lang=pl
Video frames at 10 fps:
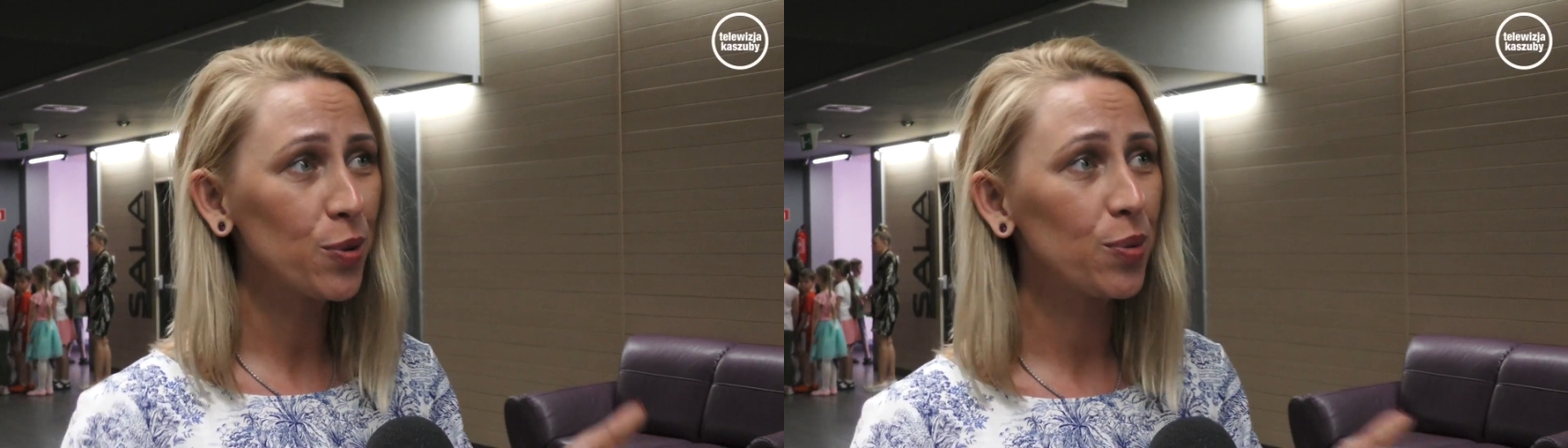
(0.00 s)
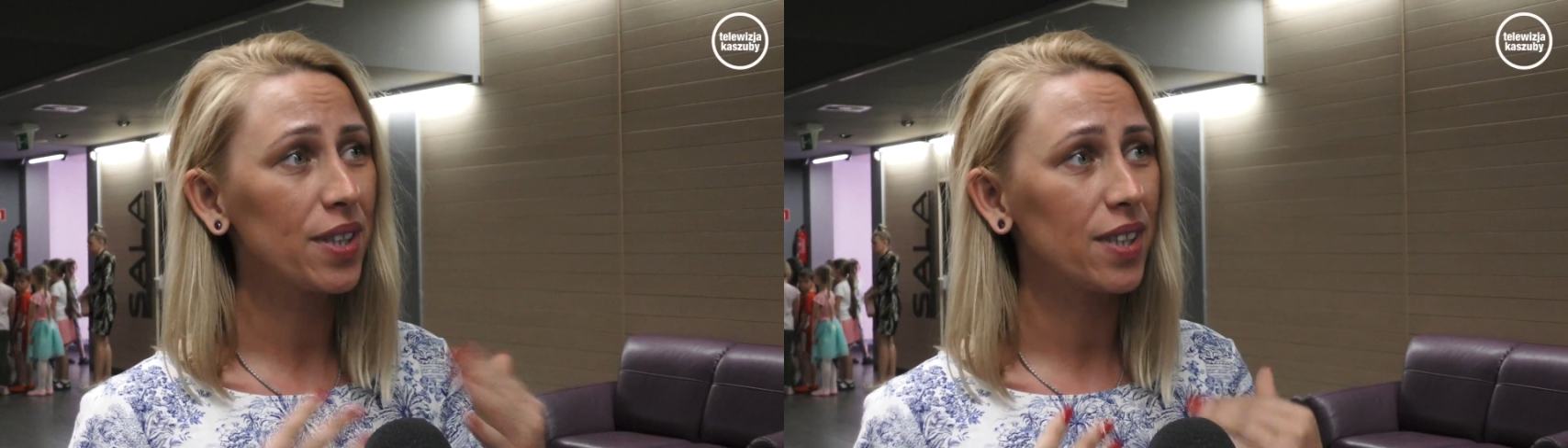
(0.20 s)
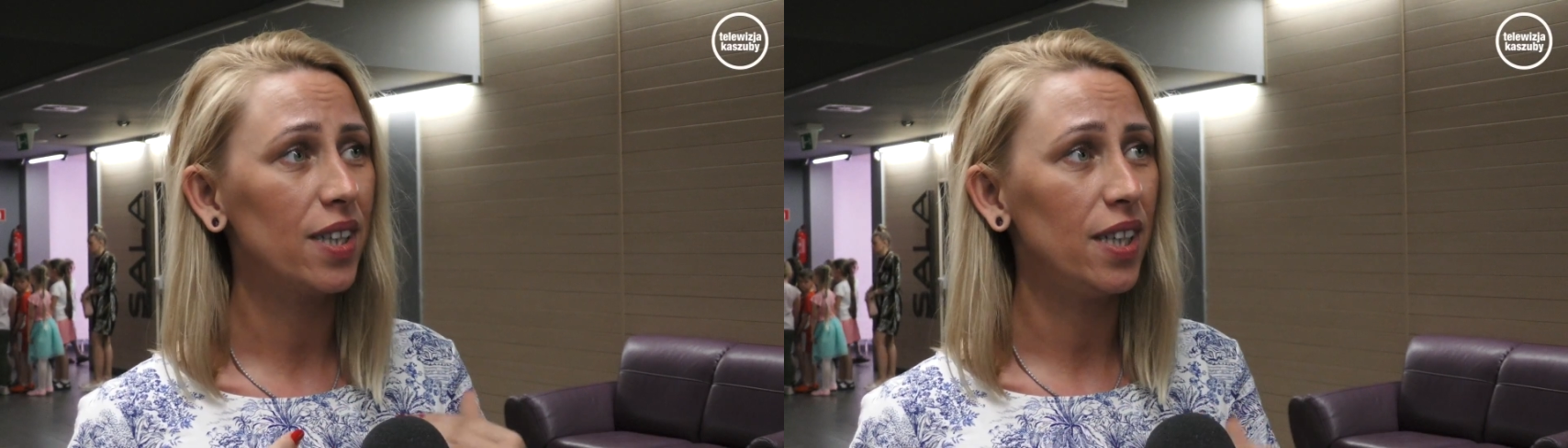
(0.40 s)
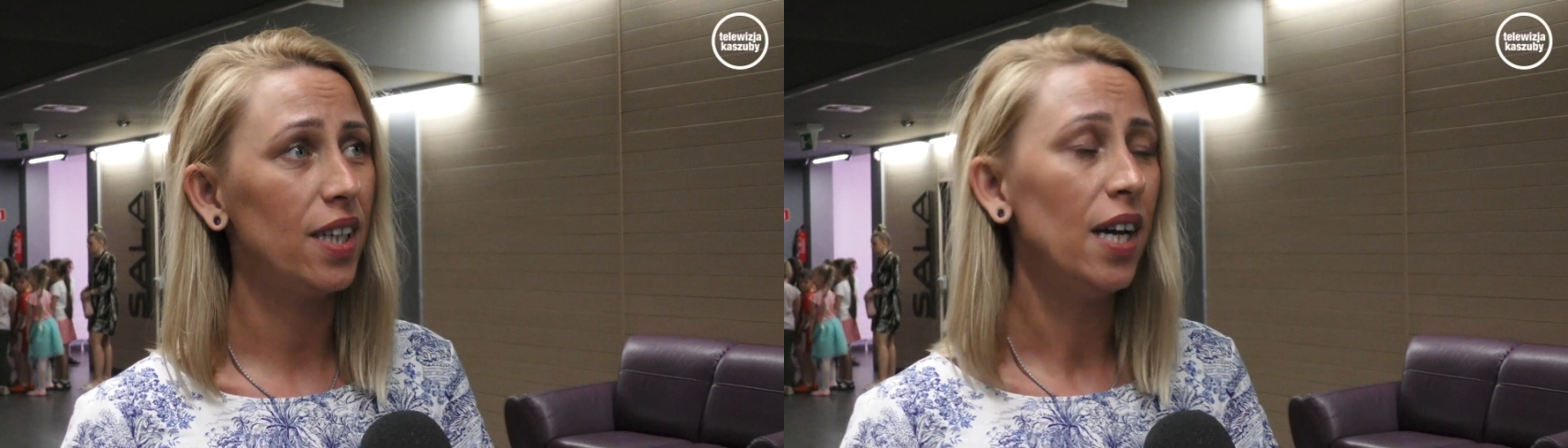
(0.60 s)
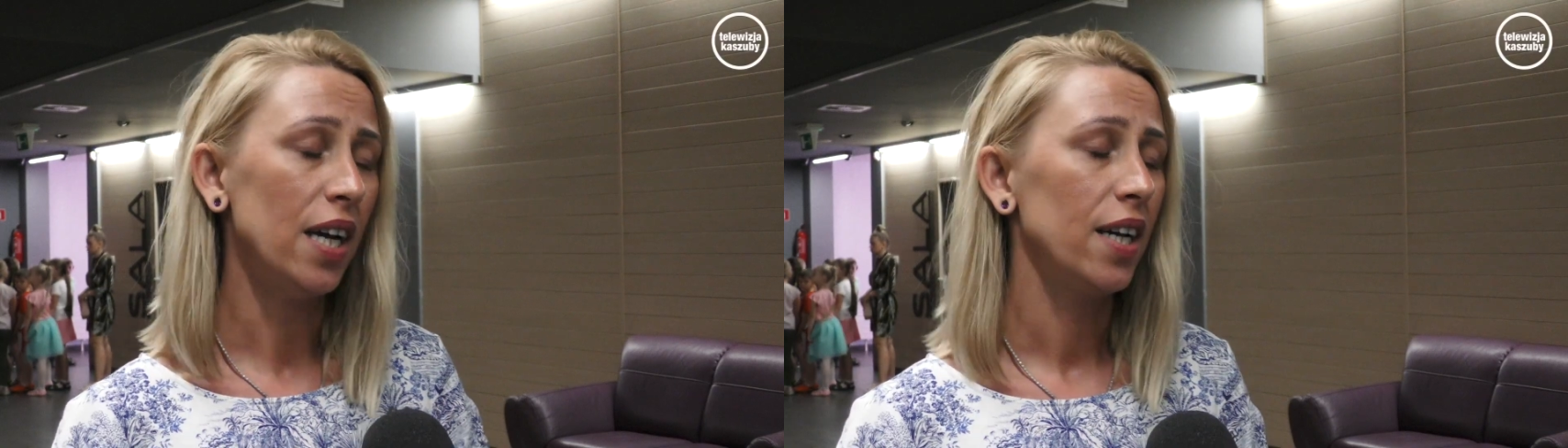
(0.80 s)
duety i,
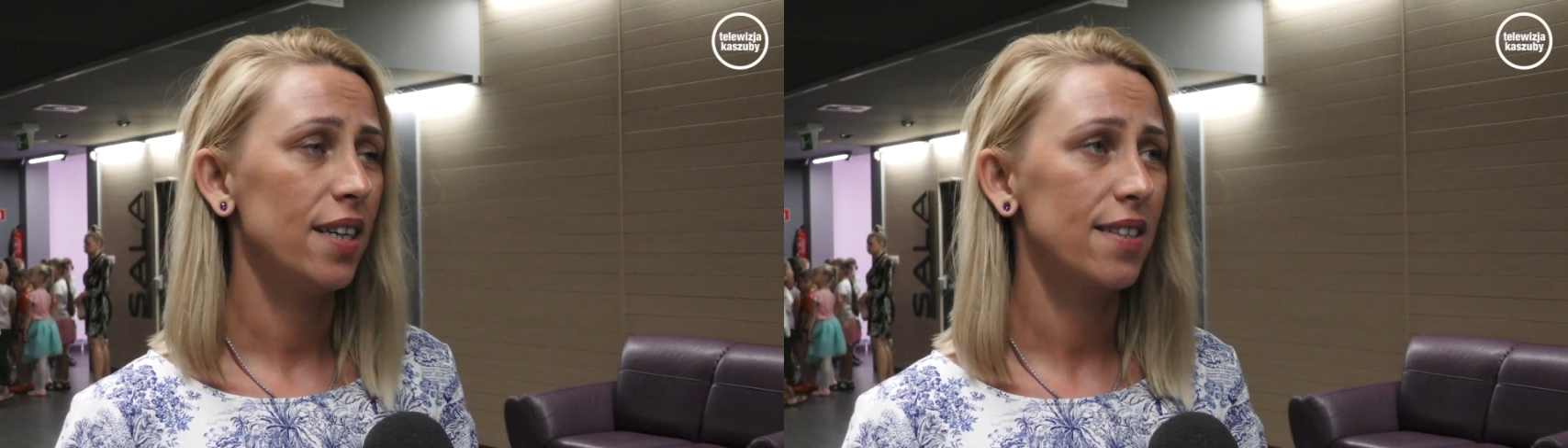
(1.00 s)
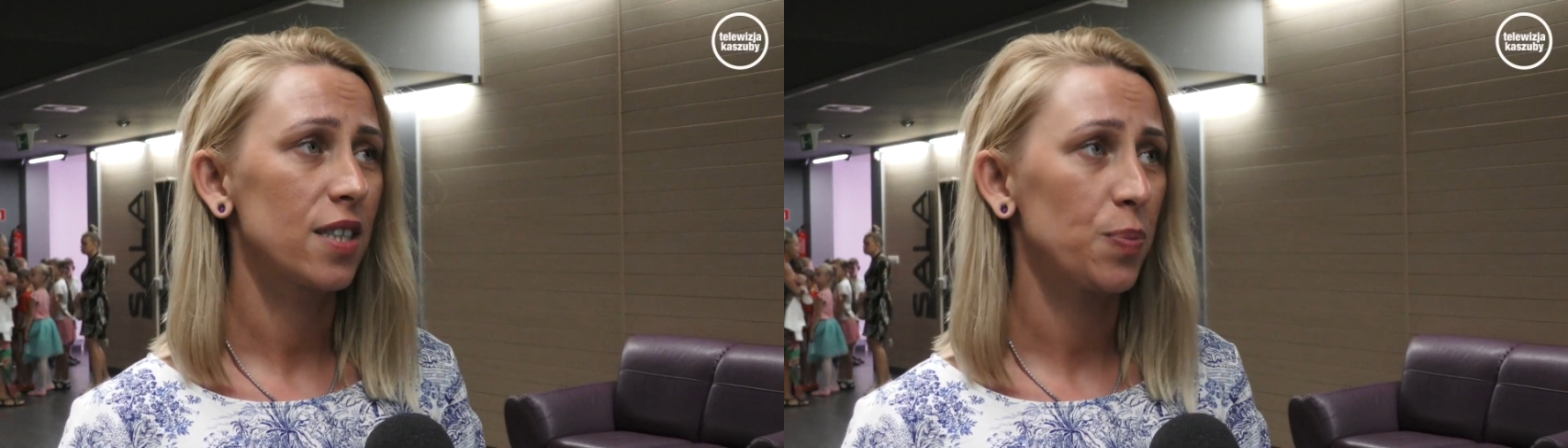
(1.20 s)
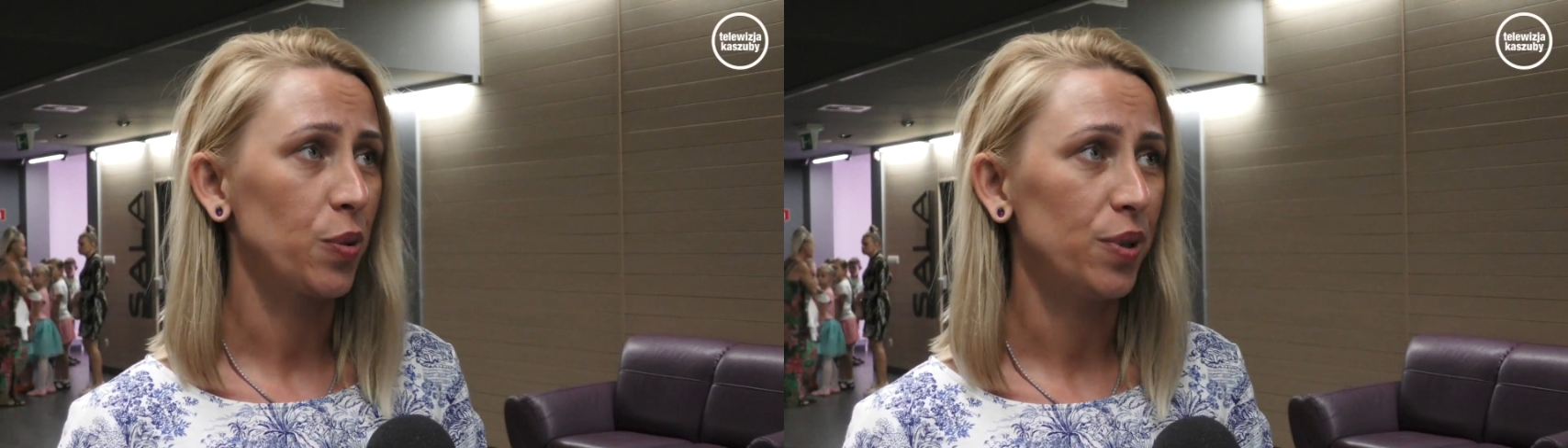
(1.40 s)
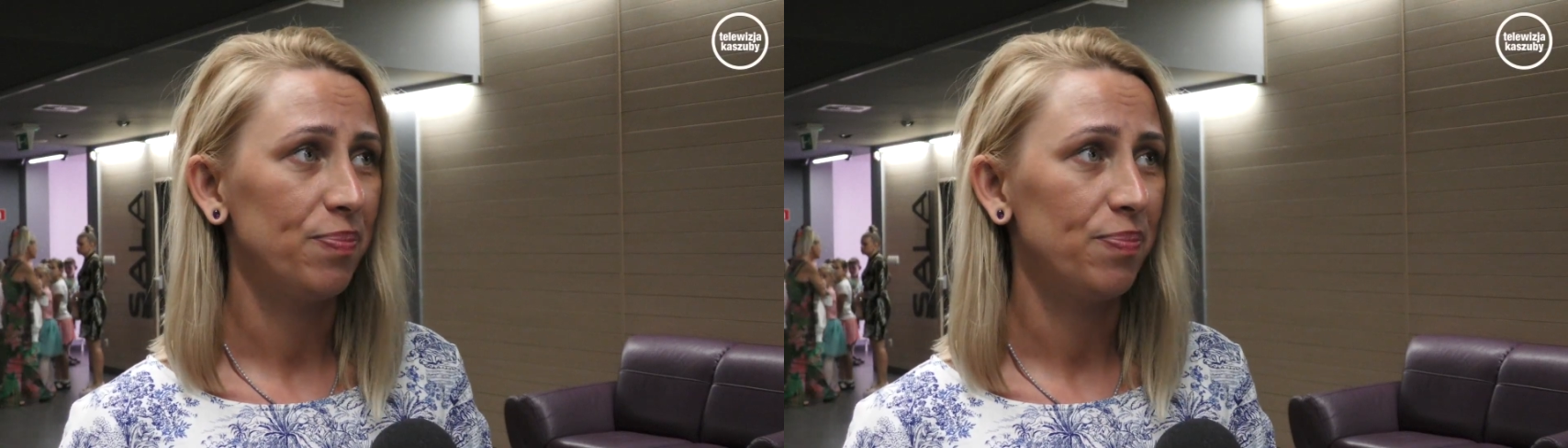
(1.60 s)
i zespoły.